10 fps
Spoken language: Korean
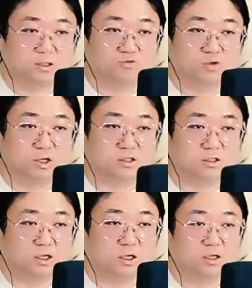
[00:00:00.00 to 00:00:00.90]
난 위에
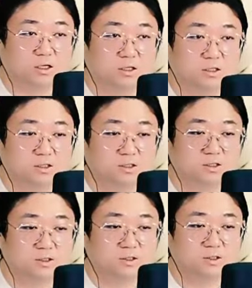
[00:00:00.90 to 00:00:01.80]
있다.
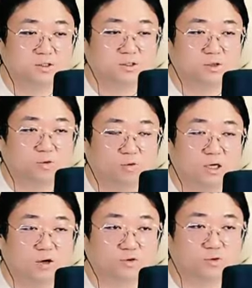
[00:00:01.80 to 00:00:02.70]

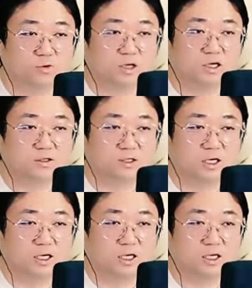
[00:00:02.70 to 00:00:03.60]
올라오도록
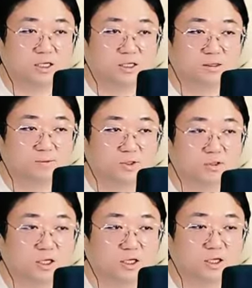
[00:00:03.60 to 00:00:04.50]
하여라.
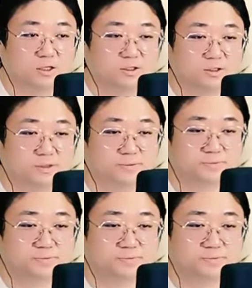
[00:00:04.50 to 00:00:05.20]
이런 얘기예요.